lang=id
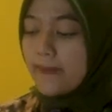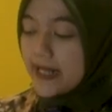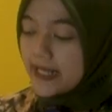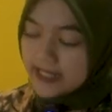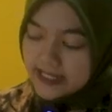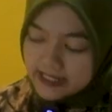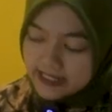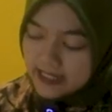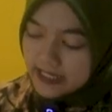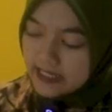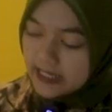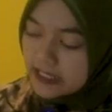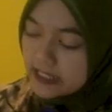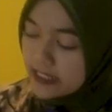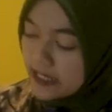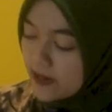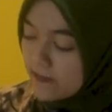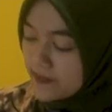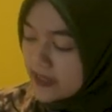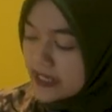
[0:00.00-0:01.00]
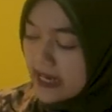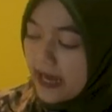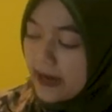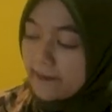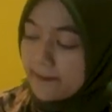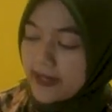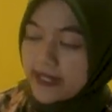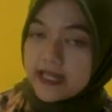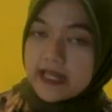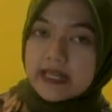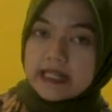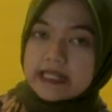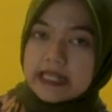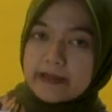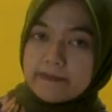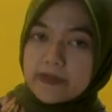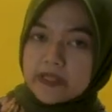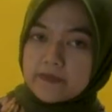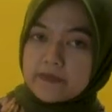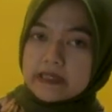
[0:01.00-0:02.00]
pasti dijamin aman ya
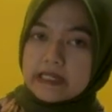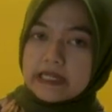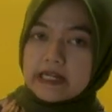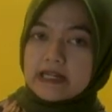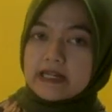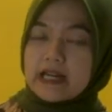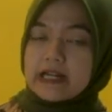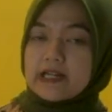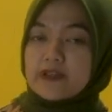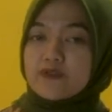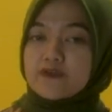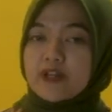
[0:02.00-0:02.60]
sahabat bediler karena